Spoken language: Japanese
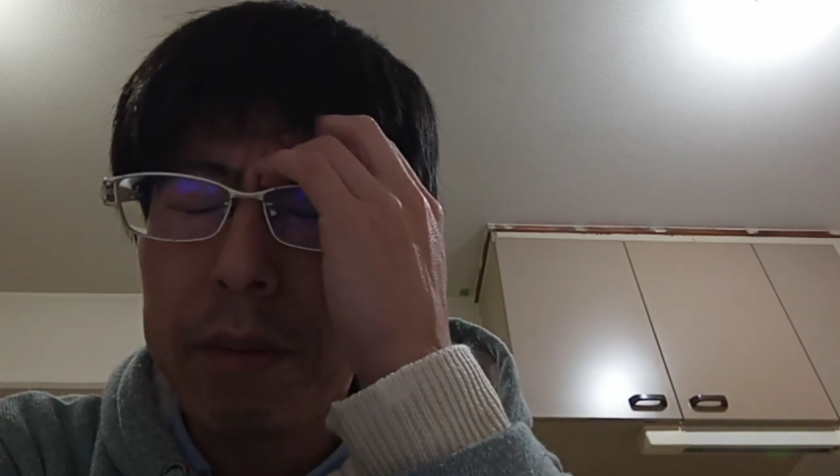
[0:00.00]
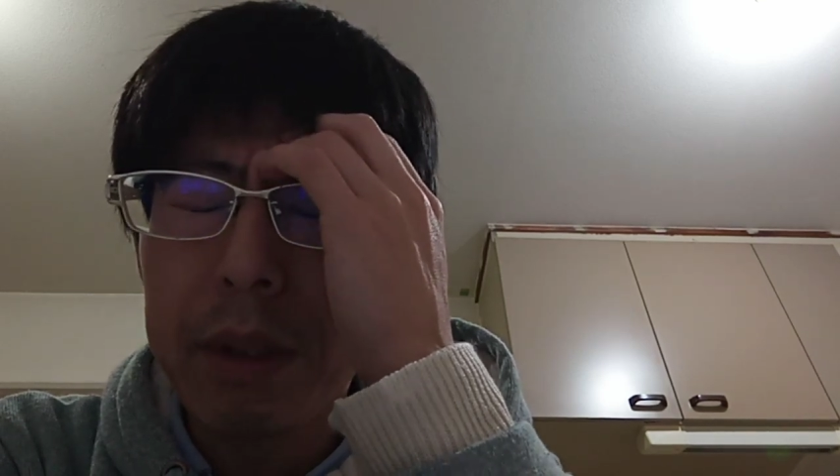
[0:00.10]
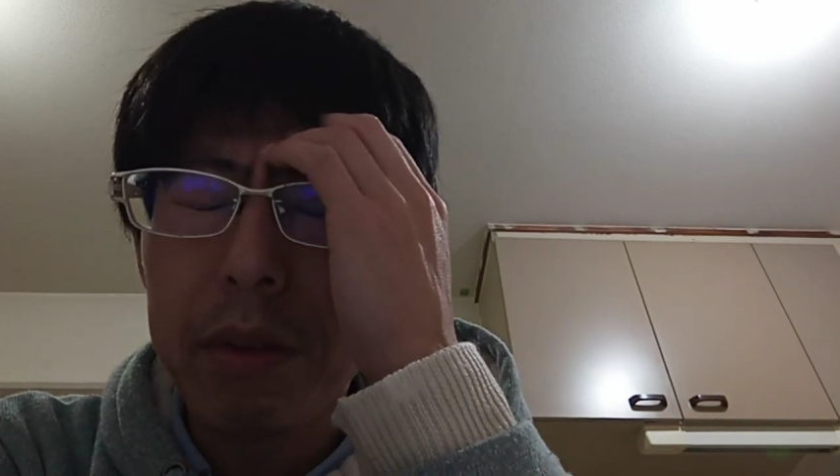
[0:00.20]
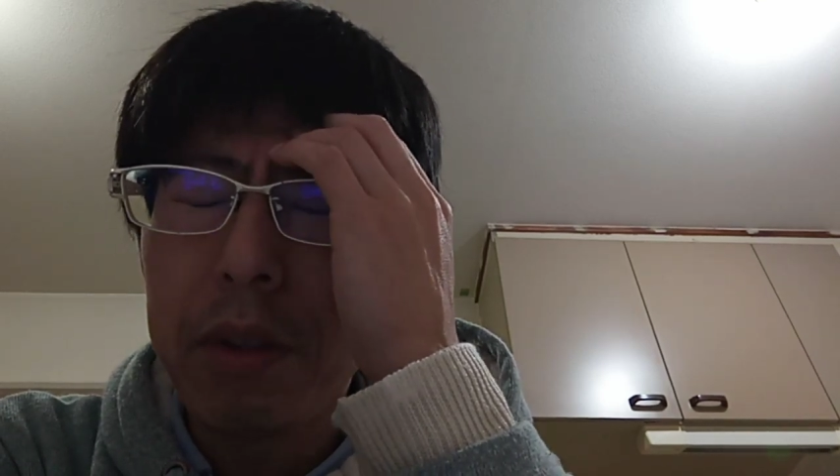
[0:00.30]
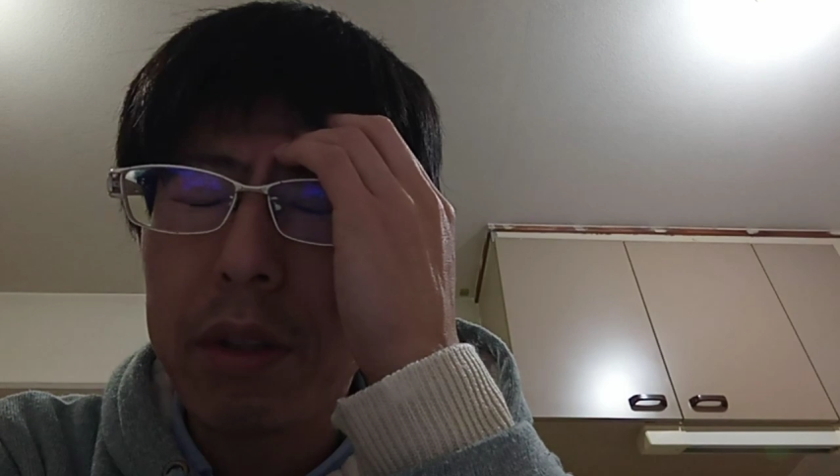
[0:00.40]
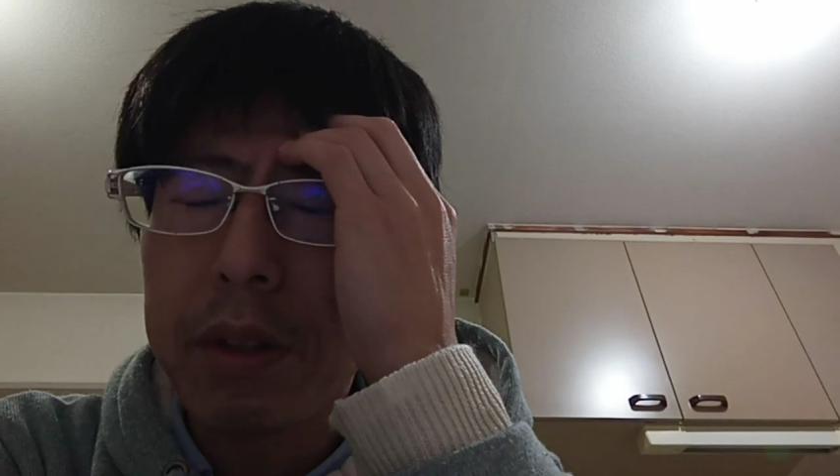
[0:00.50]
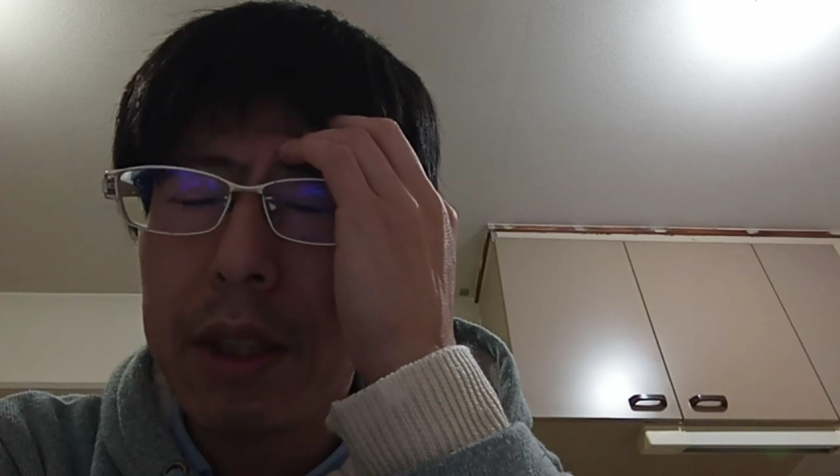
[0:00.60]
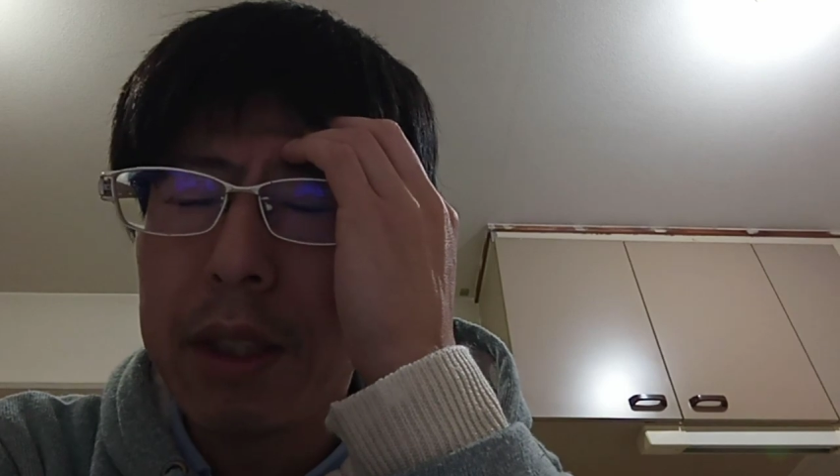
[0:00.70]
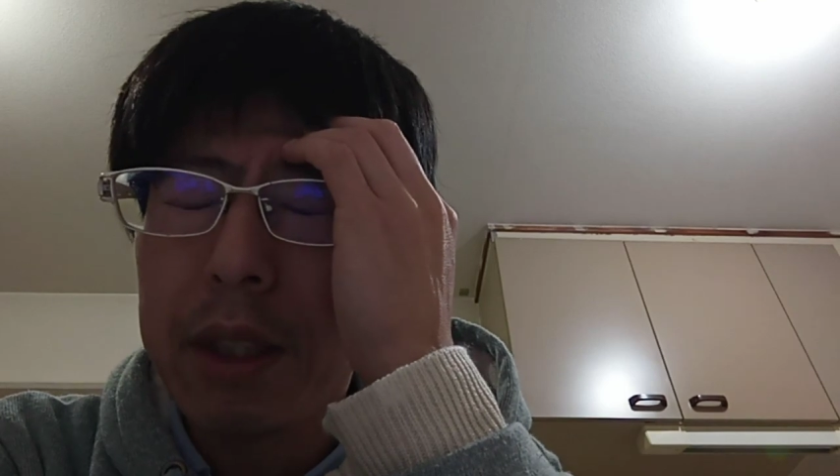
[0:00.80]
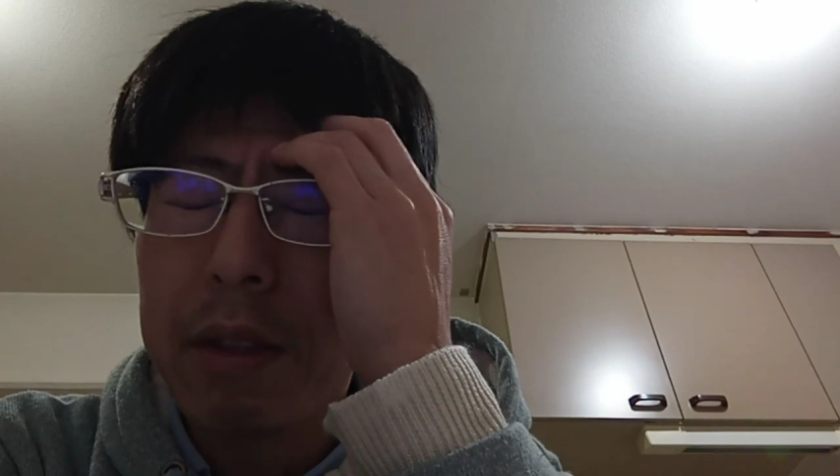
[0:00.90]
今総理のせ
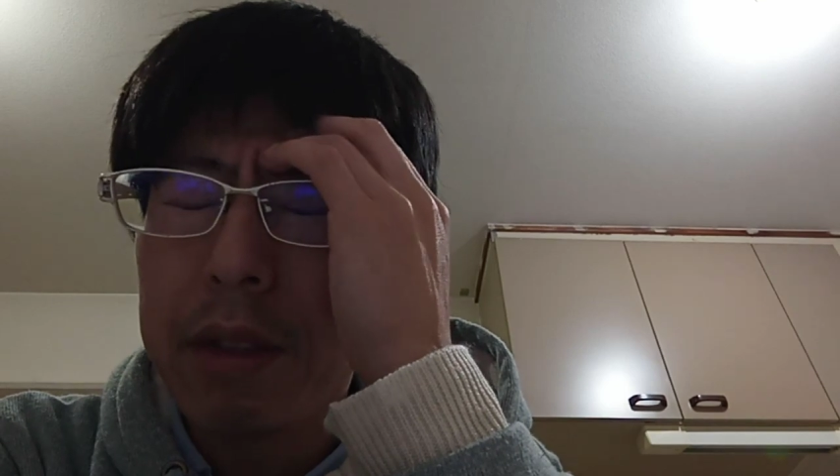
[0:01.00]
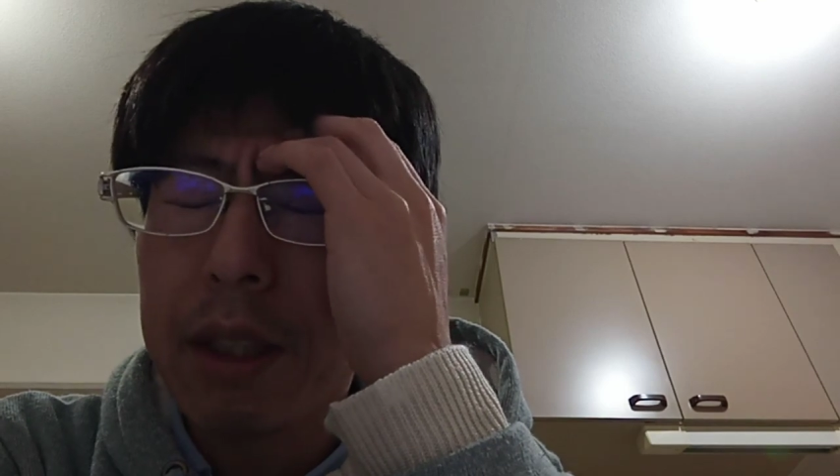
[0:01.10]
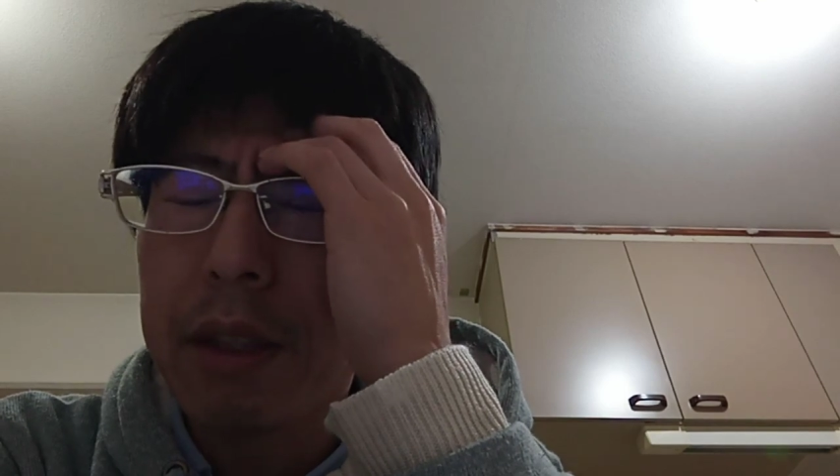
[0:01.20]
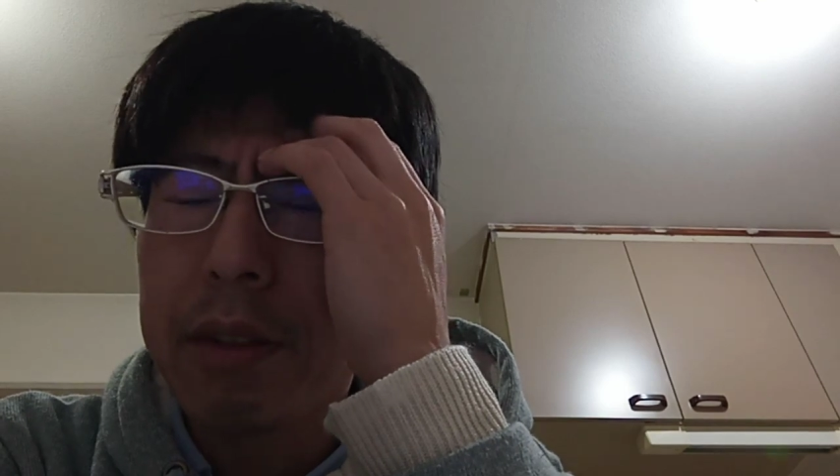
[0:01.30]
いにしてるんじゃな